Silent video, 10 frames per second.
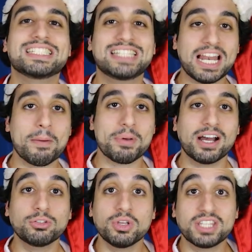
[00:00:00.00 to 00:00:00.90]

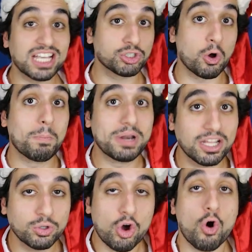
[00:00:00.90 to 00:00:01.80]
celebrando e
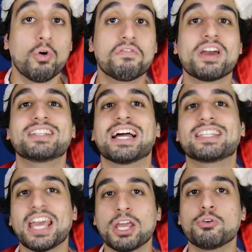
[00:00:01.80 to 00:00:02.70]
descobrindo o
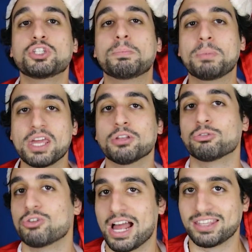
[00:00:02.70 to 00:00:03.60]
verdadeiro
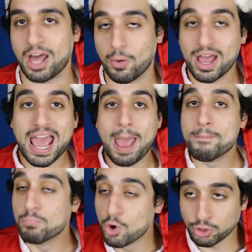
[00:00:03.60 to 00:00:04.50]
espírito do Natal. É
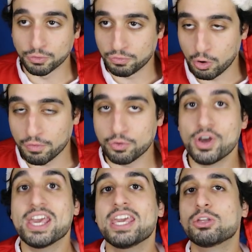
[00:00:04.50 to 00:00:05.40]
muito fofo
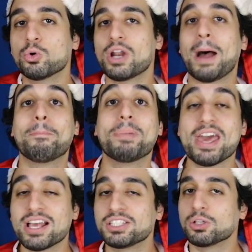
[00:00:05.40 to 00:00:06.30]
e dura
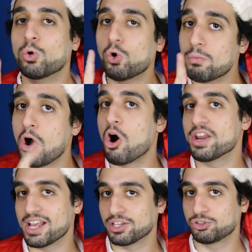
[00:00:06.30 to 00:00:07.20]
apenas uma
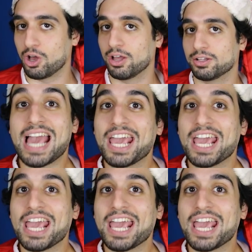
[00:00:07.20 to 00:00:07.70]
horinha só. E